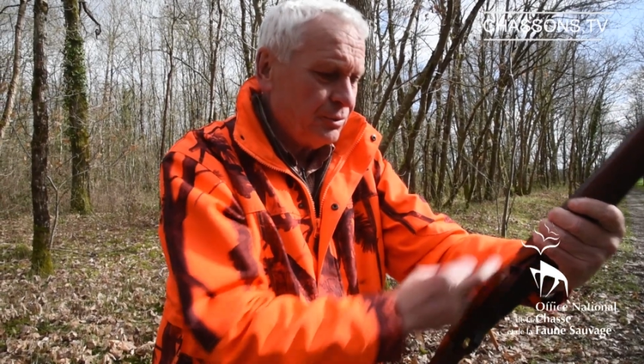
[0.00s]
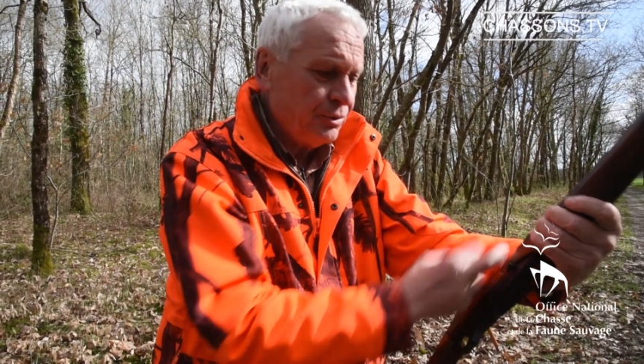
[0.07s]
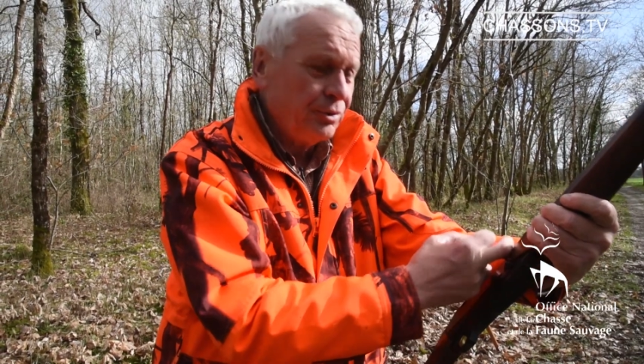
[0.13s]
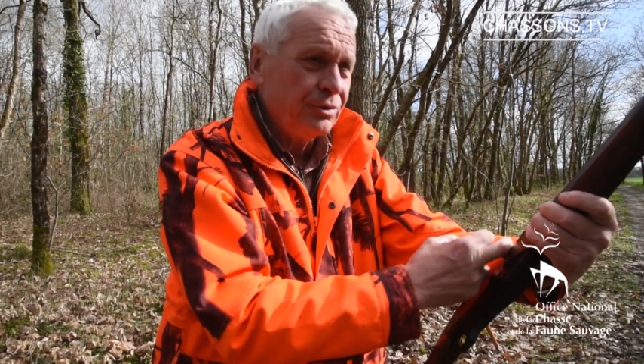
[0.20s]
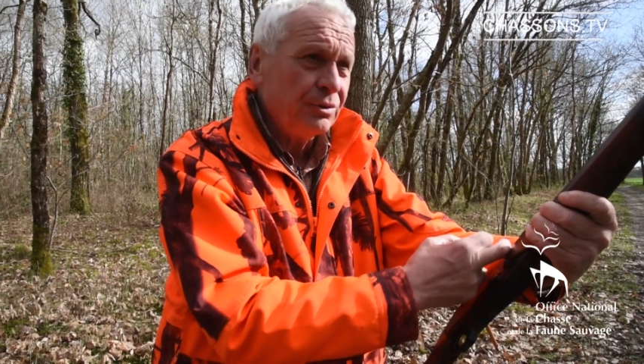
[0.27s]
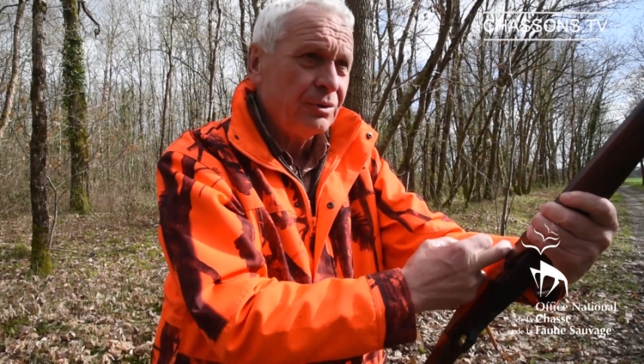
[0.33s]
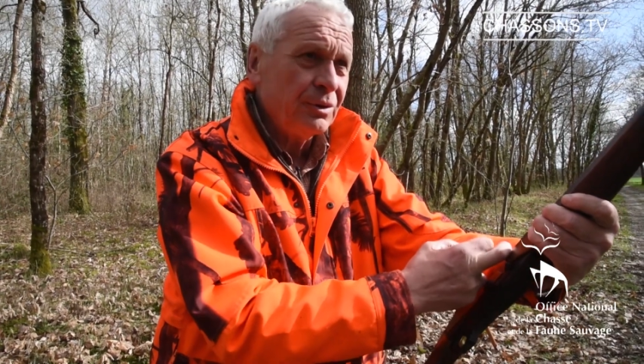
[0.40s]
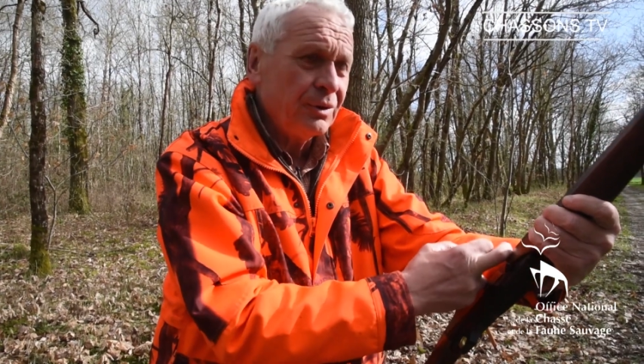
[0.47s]

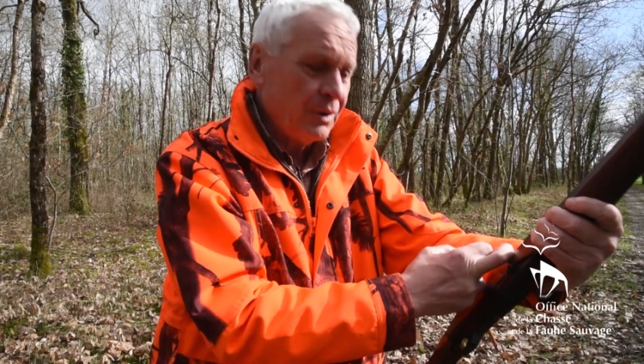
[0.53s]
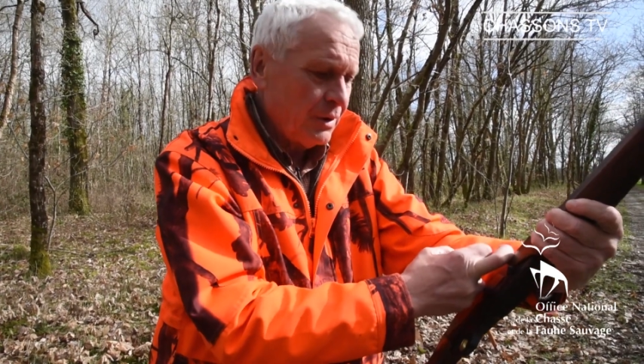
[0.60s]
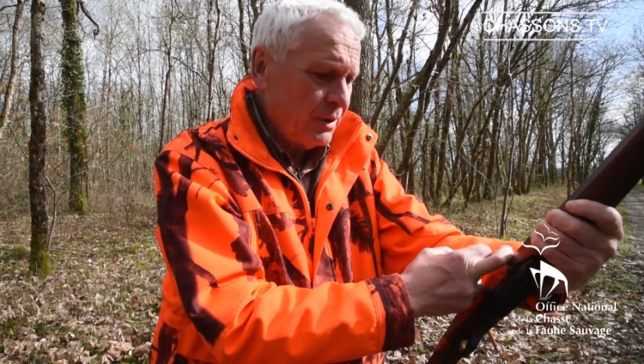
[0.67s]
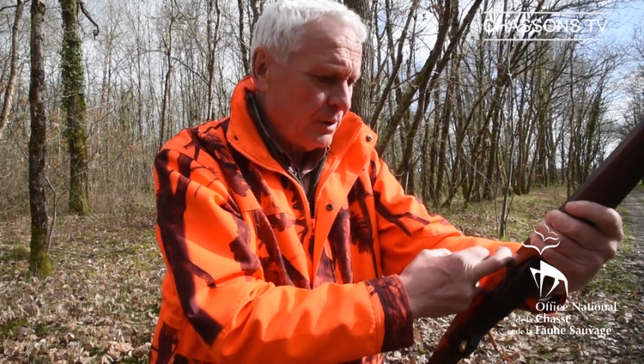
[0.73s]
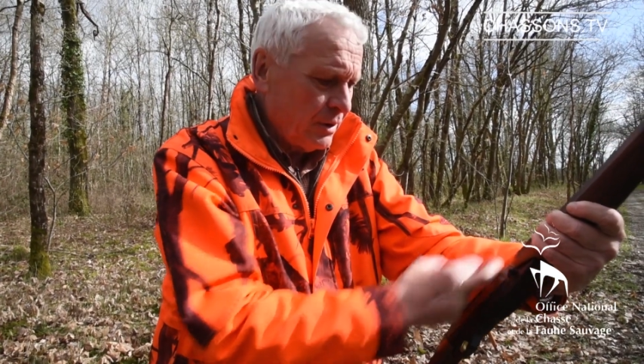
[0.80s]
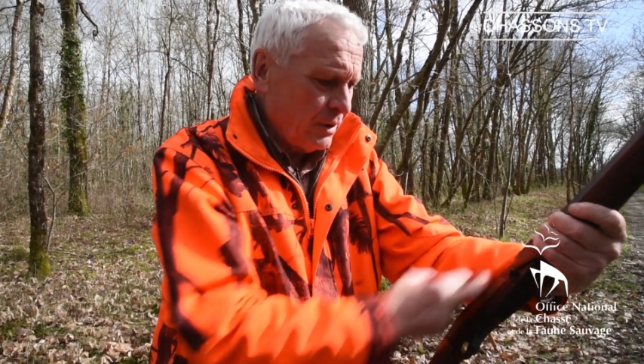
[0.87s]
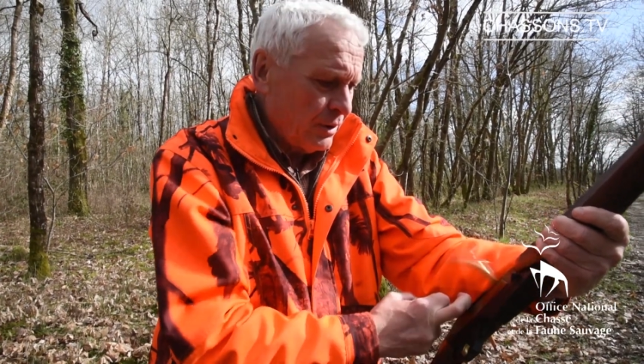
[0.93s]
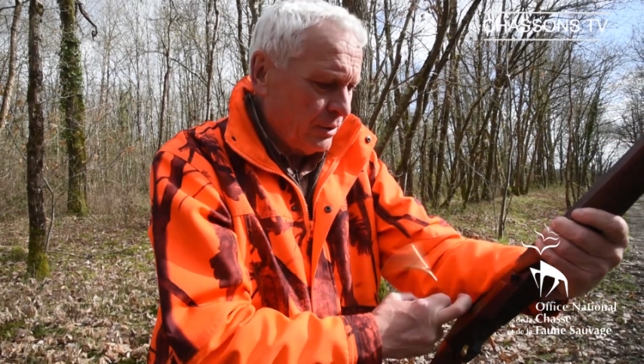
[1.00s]
Une,
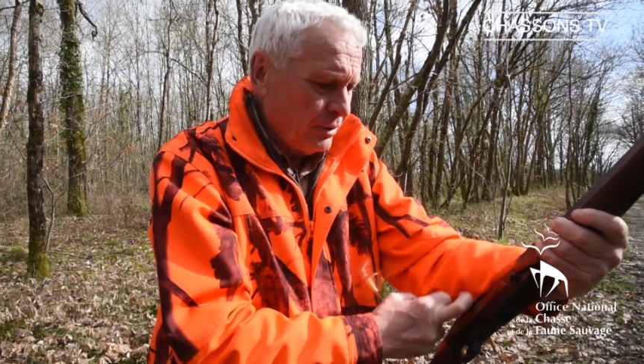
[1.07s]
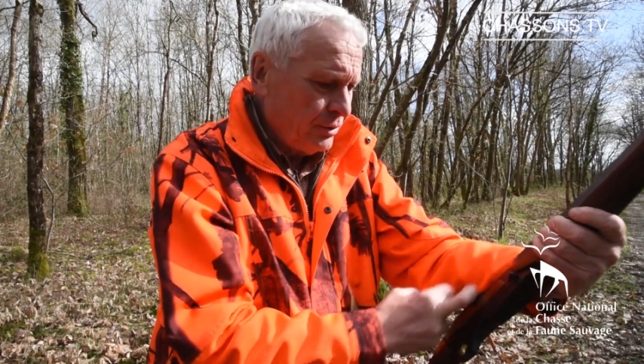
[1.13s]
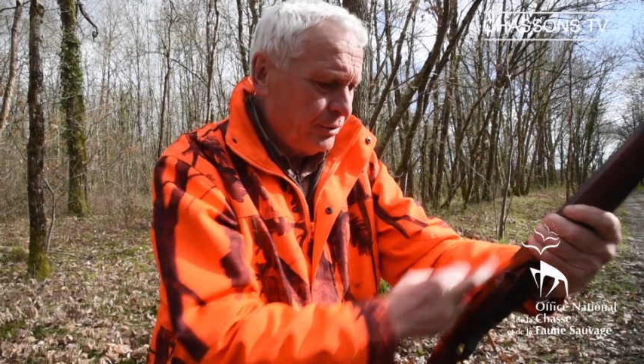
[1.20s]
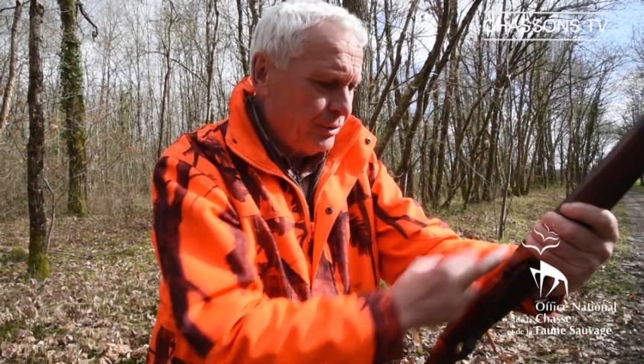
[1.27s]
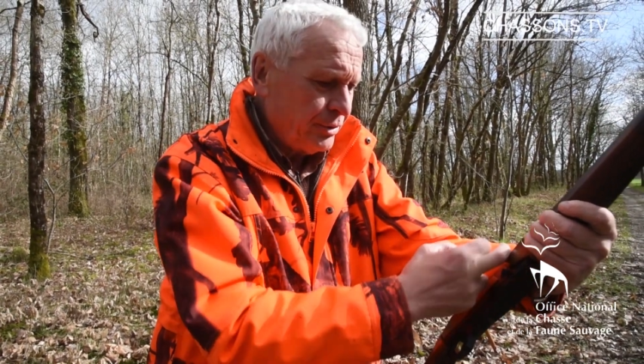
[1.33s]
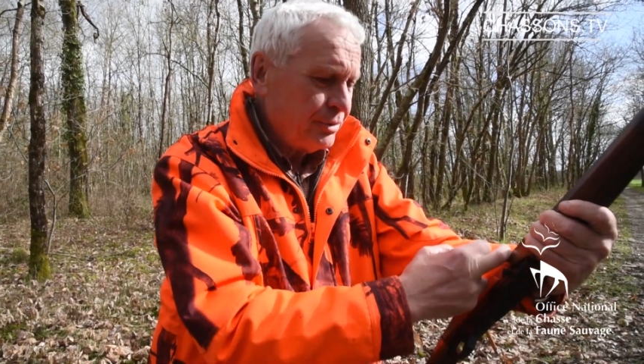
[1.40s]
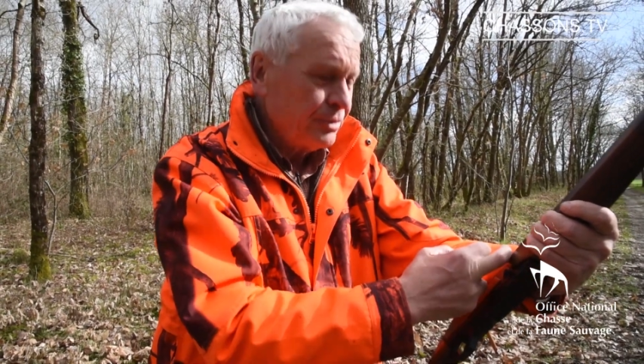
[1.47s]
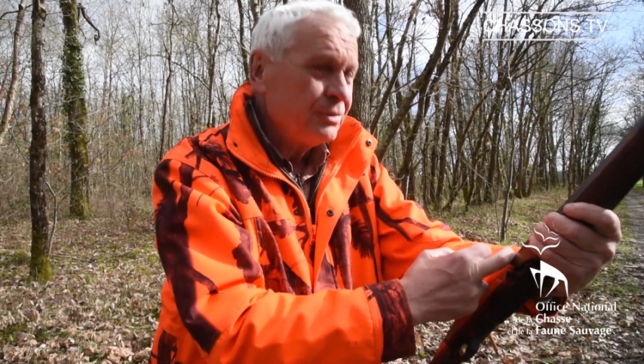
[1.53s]

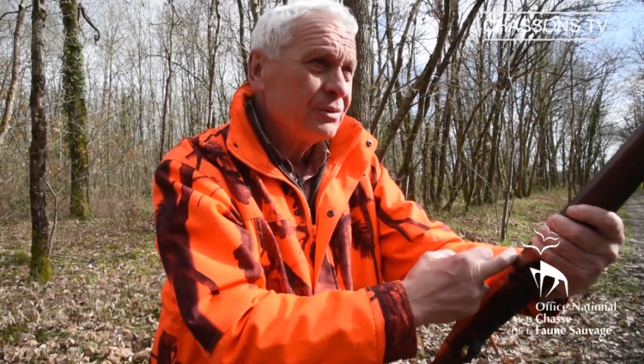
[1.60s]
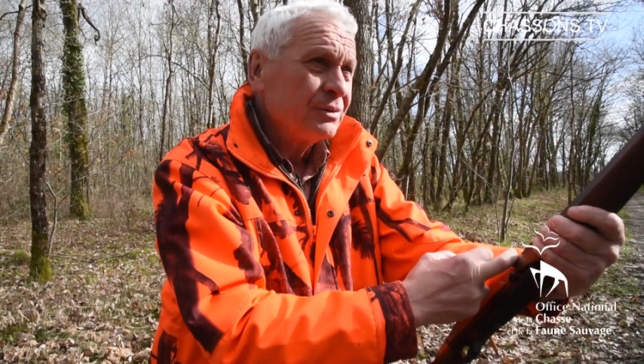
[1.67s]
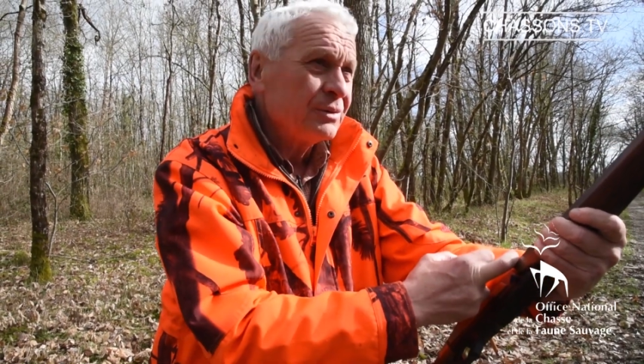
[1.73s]
deux